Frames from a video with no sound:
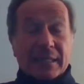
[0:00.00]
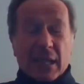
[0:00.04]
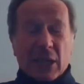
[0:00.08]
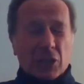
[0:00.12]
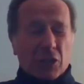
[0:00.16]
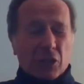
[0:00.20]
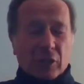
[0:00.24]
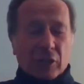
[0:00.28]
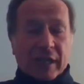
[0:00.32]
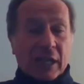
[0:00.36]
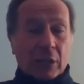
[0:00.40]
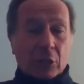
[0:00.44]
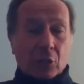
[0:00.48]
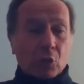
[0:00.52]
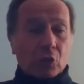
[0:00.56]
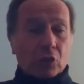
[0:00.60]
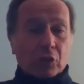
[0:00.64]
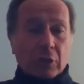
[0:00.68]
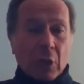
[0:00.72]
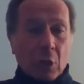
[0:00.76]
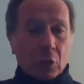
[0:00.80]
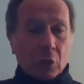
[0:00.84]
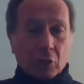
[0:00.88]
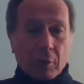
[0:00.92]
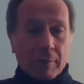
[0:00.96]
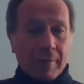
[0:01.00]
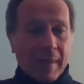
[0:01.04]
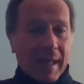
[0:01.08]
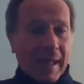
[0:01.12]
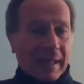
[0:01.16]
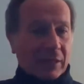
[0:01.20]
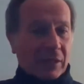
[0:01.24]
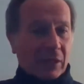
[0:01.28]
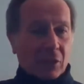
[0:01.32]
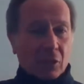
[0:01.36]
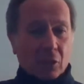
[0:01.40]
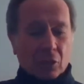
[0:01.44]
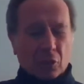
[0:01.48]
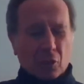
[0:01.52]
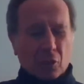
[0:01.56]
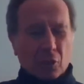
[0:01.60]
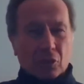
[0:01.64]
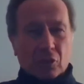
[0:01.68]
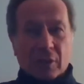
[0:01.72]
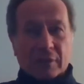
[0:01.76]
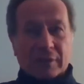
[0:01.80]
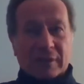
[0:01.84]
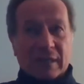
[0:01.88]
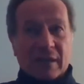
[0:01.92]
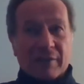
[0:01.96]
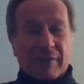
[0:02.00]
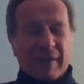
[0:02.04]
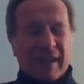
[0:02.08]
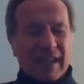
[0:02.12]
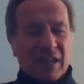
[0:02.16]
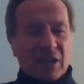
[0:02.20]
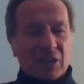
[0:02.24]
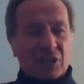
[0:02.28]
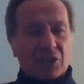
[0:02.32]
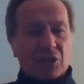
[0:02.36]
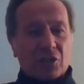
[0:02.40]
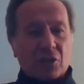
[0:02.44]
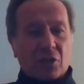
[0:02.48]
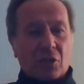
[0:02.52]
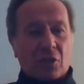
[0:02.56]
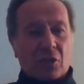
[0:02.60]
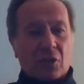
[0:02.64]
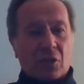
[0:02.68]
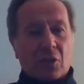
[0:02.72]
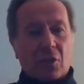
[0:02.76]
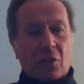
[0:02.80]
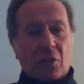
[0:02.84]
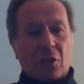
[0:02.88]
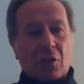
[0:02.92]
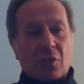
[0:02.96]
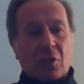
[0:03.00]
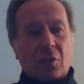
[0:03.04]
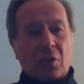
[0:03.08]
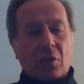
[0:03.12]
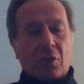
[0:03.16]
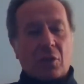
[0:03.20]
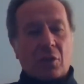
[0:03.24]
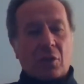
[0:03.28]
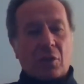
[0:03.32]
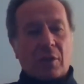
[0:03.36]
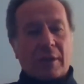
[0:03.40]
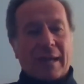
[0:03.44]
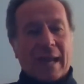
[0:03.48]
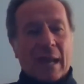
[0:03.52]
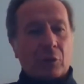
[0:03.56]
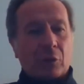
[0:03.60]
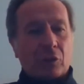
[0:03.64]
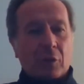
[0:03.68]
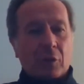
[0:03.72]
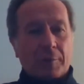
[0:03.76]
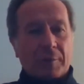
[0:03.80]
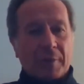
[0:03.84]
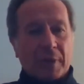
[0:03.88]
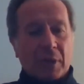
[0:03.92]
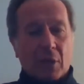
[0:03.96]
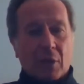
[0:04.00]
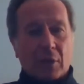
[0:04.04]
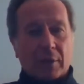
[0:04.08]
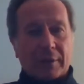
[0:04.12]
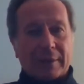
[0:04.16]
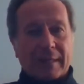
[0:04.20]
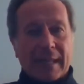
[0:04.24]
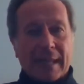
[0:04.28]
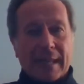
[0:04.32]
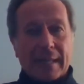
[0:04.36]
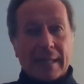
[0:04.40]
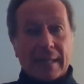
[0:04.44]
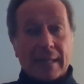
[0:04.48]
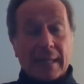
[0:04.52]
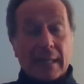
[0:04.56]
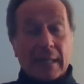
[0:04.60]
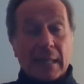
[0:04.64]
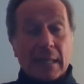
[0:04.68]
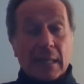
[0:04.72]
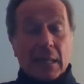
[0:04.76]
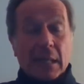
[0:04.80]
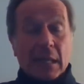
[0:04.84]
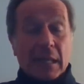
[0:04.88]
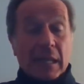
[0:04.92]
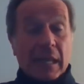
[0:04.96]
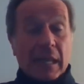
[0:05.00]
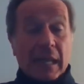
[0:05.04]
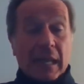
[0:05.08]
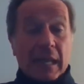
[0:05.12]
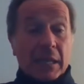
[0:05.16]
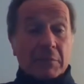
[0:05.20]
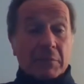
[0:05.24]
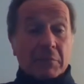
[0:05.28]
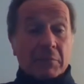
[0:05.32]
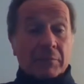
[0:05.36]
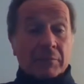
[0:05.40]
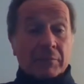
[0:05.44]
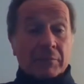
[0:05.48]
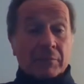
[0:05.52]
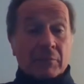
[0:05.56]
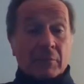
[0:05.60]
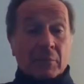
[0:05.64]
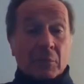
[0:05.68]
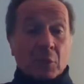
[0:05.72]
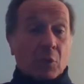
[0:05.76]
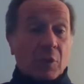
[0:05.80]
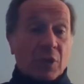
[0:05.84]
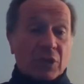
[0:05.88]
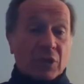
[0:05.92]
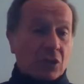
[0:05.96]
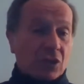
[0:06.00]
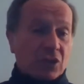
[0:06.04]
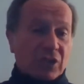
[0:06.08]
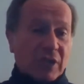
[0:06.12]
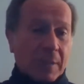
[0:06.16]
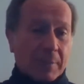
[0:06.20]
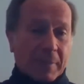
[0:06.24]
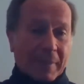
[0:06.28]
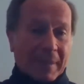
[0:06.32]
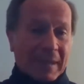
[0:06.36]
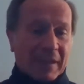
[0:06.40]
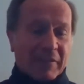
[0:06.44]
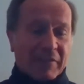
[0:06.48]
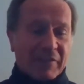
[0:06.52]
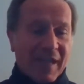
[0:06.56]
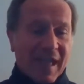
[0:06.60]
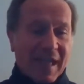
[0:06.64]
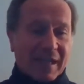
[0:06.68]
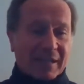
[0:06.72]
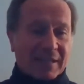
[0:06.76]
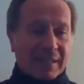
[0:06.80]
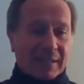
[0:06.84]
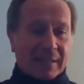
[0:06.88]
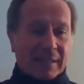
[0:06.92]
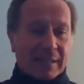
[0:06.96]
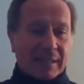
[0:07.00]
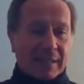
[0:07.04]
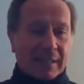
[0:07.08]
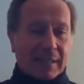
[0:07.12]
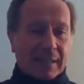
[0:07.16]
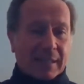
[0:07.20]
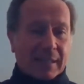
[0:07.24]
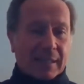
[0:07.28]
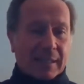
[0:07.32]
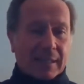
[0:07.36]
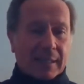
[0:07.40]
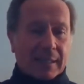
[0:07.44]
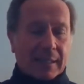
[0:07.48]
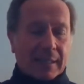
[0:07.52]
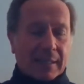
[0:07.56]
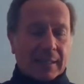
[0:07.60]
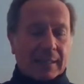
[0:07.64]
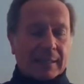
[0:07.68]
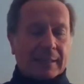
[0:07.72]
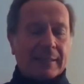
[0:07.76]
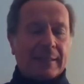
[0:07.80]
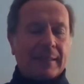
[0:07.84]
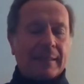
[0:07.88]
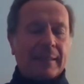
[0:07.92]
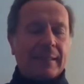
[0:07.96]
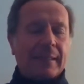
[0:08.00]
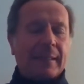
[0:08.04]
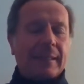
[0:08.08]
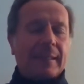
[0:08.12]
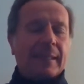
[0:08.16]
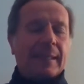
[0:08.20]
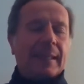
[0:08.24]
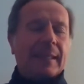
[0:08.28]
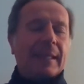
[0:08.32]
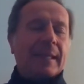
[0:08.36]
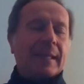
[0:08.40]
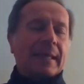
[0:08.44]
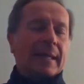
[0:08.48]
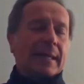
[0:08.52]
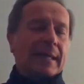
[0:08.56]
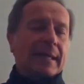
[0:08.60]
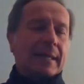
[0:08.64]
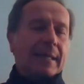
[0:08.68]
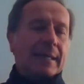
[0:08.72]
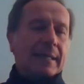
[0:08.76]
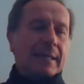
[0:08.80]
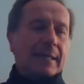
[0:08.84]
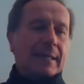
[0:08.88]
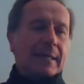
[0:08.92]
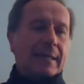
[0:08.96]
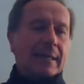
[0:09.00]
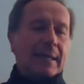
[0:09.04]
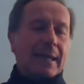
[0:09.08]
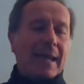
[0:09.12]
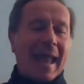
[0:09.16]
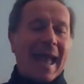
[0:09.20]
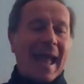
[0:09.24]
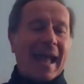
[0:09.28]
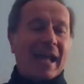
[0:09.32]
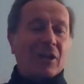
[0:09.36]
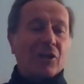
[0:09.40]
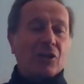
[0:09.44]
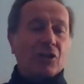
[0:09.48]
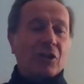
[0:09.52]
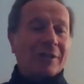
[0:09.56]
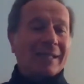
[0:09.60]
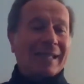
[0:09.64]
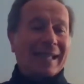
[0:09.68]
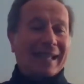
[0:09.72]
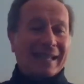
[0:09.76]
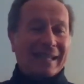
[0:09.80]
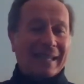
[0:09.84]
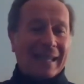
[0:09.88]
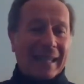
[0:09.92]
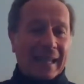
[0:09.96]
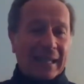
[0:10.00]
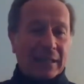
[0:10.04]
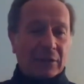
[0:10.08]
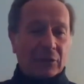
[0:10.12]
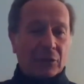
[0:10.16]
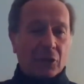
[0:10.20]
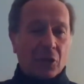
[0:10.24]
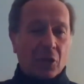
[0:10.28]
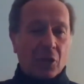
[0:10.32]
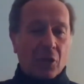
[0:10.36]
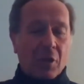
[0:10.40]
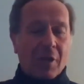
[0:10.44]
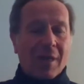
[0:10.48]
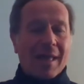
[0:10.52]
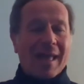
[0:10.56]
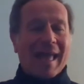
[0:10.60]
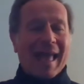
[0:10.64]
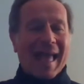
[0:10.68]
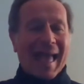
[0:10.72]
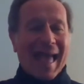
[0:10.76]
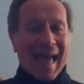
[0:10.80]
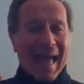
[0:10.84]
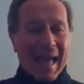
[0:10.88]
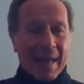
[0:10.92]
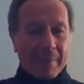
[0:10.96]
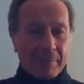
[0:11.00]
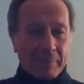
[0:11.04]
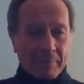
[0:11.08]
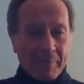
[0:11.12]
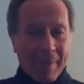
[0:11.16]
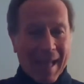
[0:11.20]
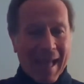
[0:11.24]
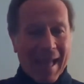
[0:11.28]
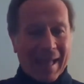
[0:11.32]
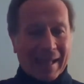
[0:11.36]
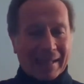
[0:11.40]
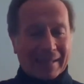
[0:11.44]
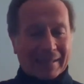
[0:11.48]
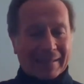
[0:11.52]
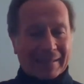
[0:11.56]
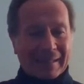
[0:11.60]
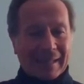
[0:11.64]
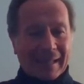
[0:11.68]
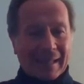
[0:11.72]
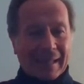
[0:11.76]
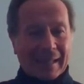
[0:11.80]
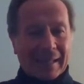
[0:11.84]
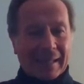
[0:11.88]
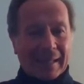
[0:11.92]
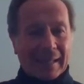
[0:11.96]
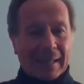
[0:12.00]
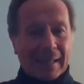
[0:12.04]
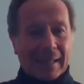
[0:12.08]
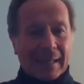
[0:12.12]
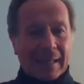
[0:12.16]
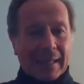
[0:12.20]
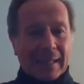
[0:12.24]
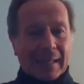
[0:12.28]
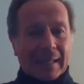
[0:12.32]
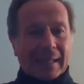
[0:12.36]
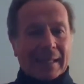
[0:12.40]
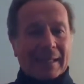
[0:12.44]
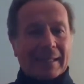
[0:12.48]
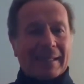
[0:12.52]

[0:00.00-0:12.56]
nel senso che è tutto automatico, tutto attraverso l'autopilota e mh, mm, questo sia per le fasi di, di eh, lancio e di rientro, a parte